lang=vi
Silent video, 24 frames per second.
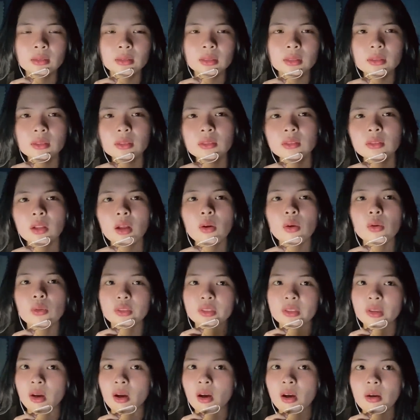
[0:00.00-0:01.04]
Chứ trước đó
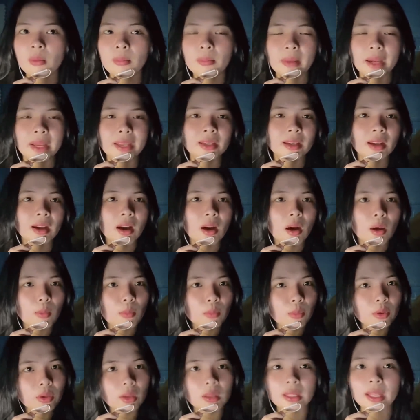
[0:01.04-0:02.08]
còn nhỏ Bạn
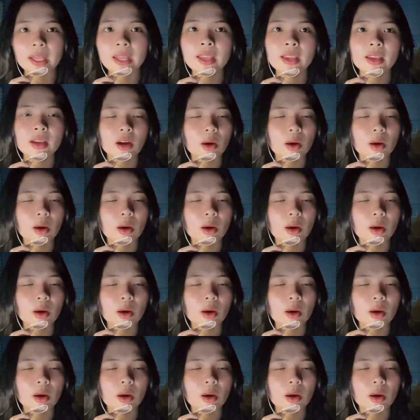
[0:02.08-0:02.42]
không bao giờ thấy,